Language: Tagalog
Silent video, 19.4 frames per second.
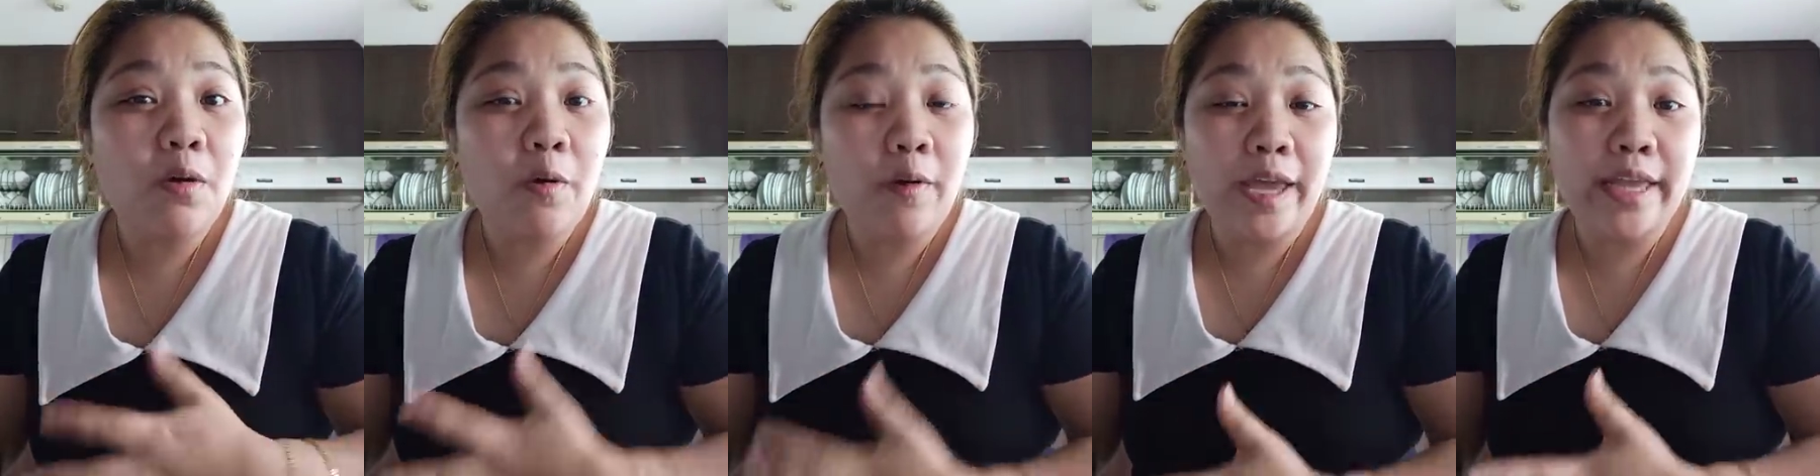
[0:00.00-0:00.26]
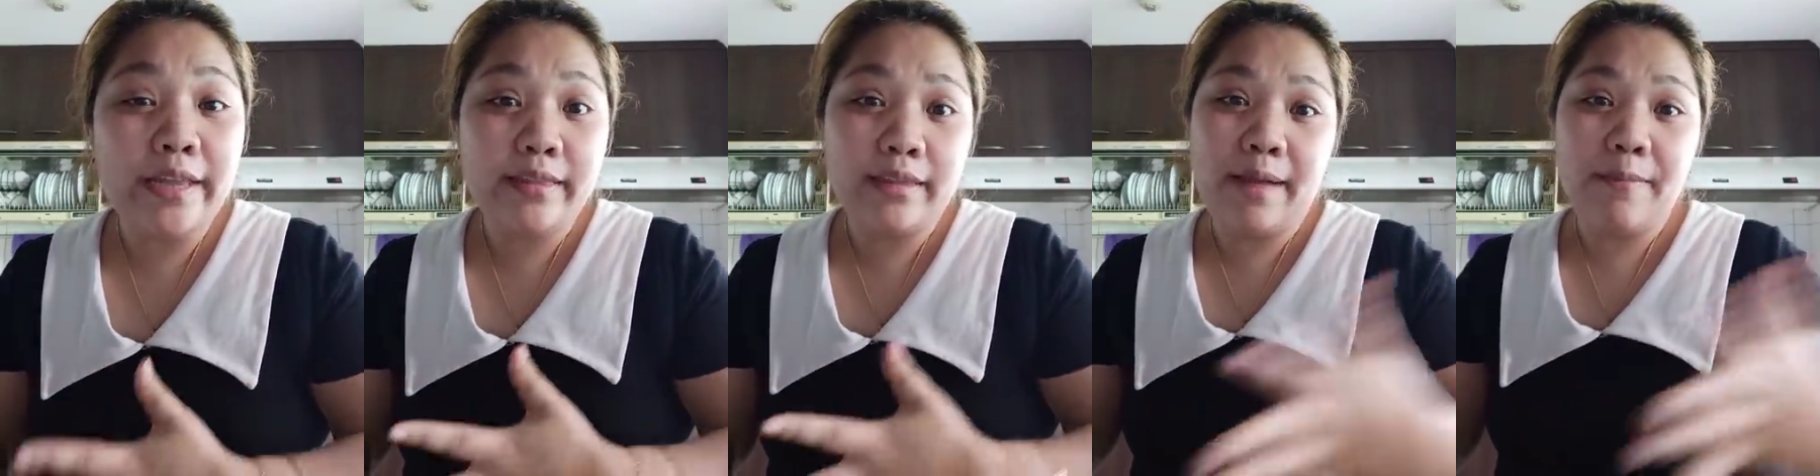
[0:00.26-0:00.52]

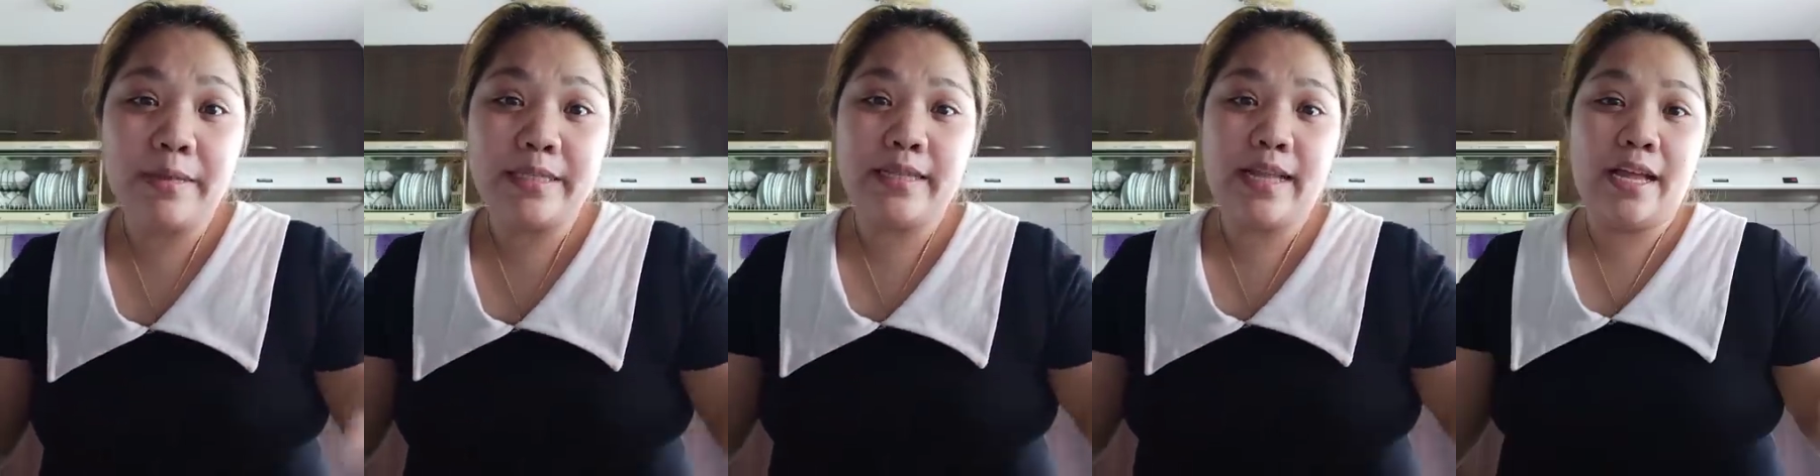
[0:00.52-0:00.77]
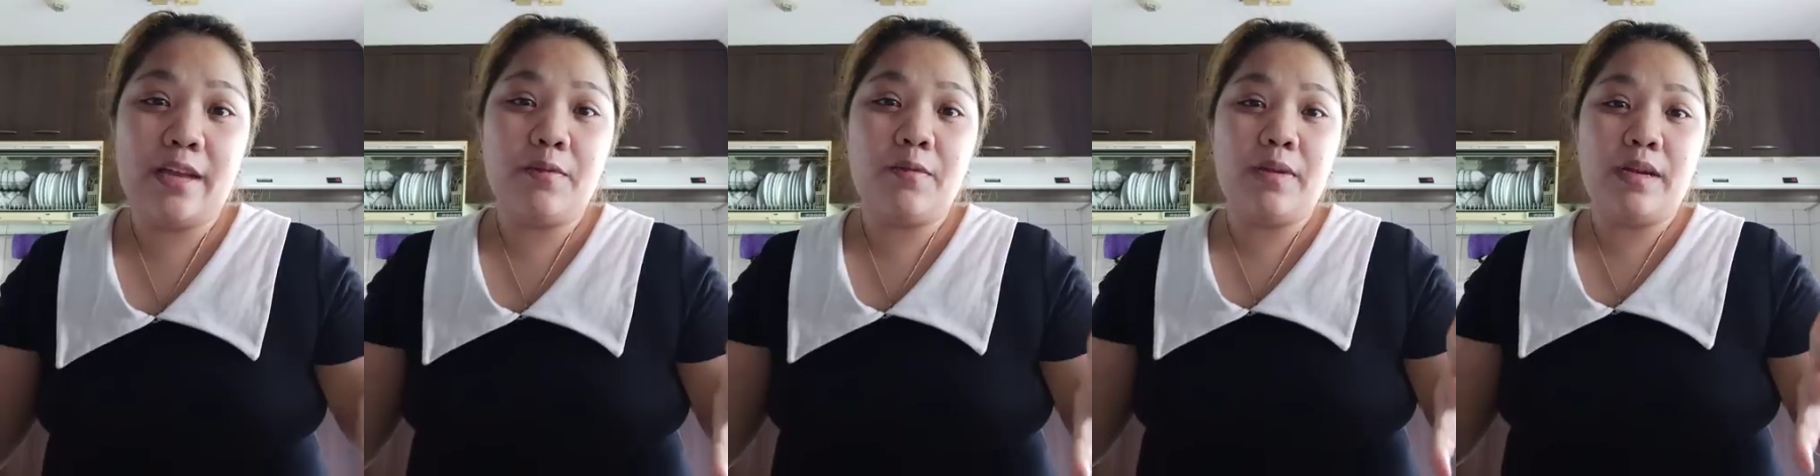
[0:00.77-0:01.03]
kwenta, mas
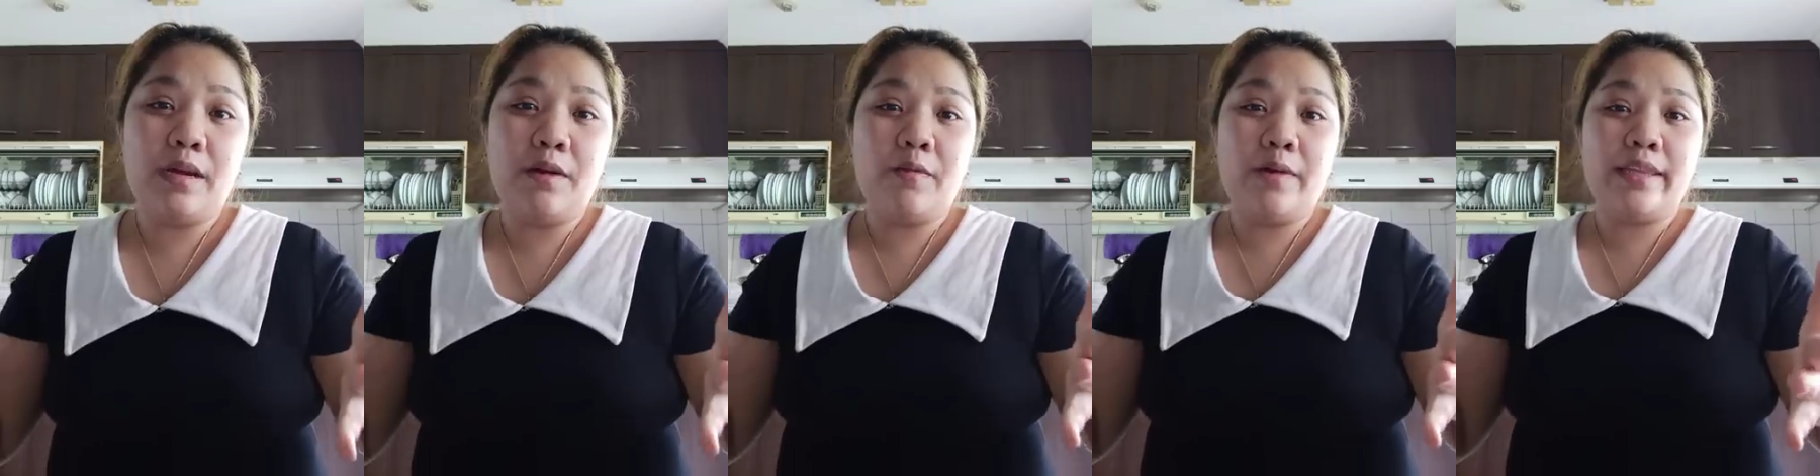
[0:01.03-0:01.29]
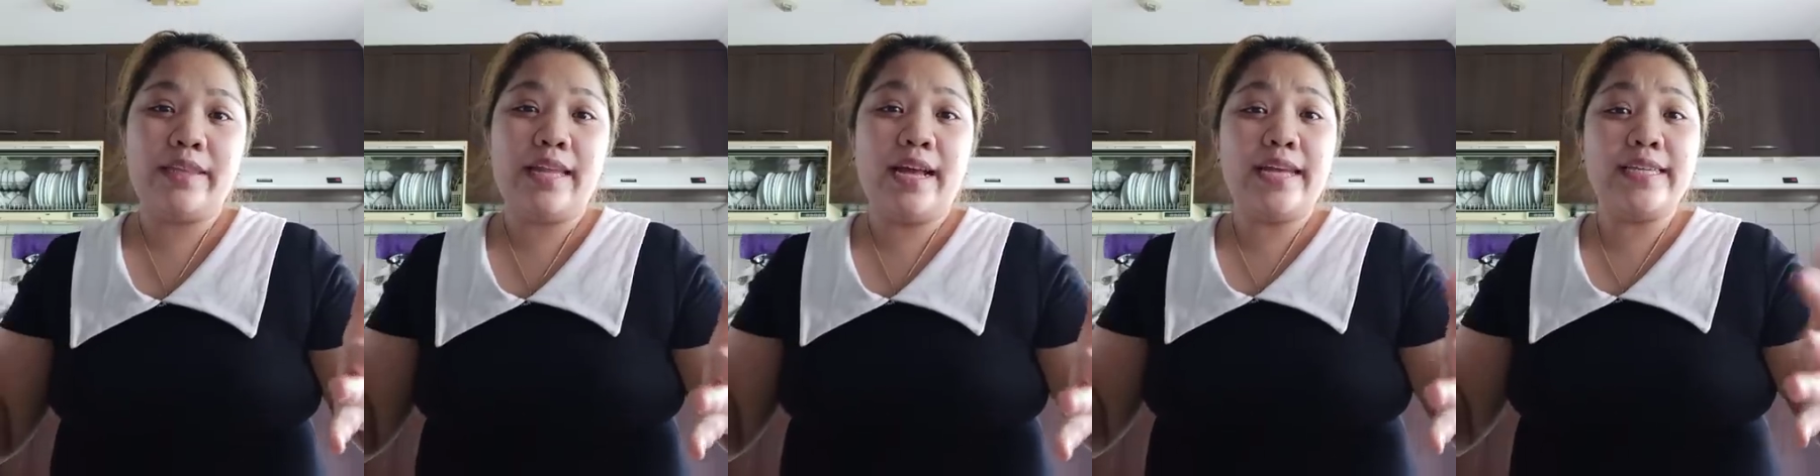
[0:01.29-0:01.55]
lalong walang
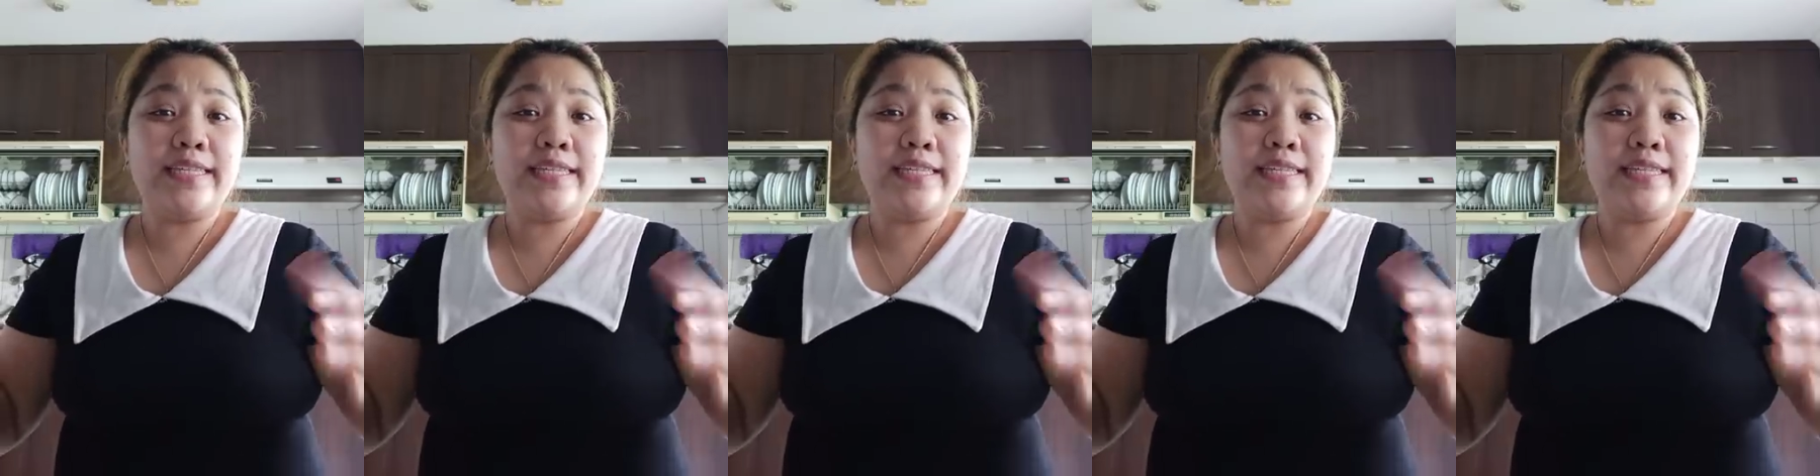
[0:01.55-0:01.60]
kwenta.